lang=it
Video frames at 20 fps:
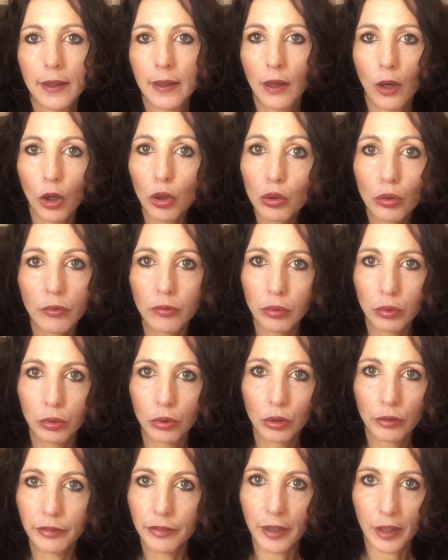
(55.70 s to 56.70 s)
ho
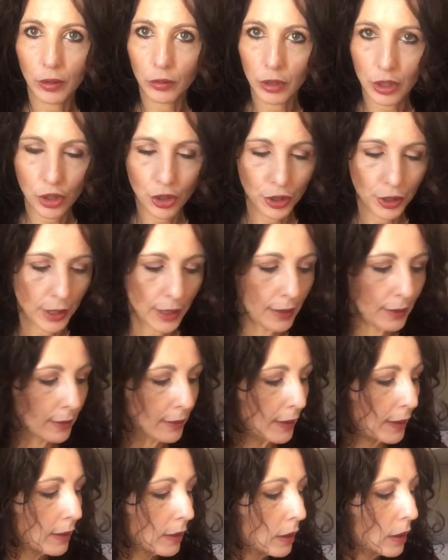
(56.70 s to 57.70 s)
dovuto fare una
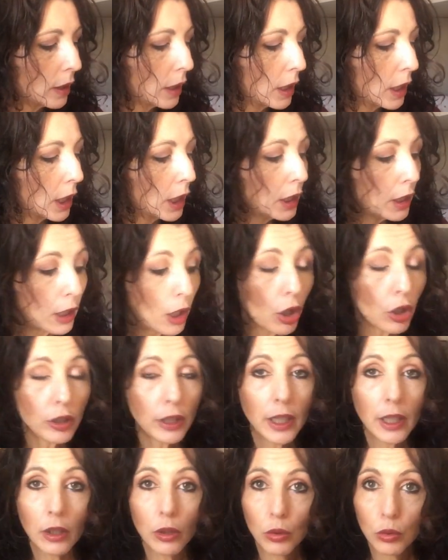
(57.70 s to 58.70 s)
scelta.
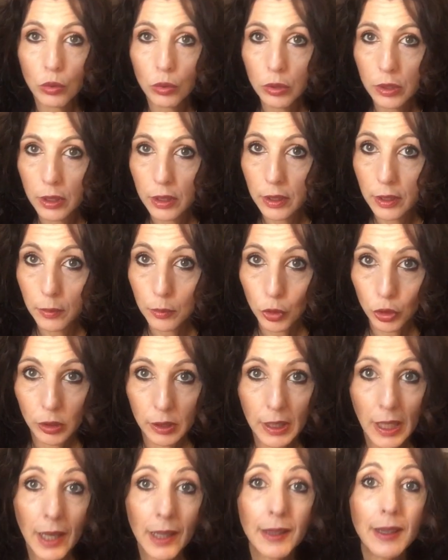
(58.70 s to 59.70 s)
L'Honey Wood di
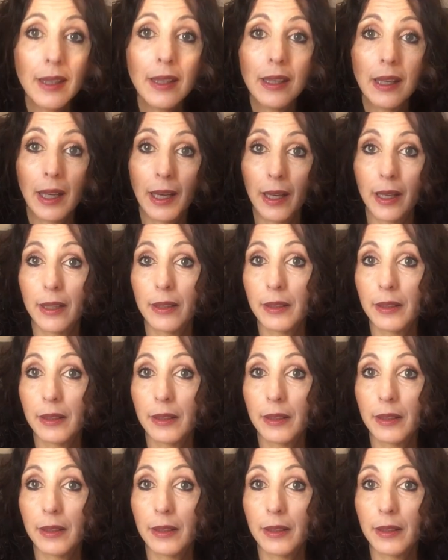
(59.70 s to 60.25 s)
Montale è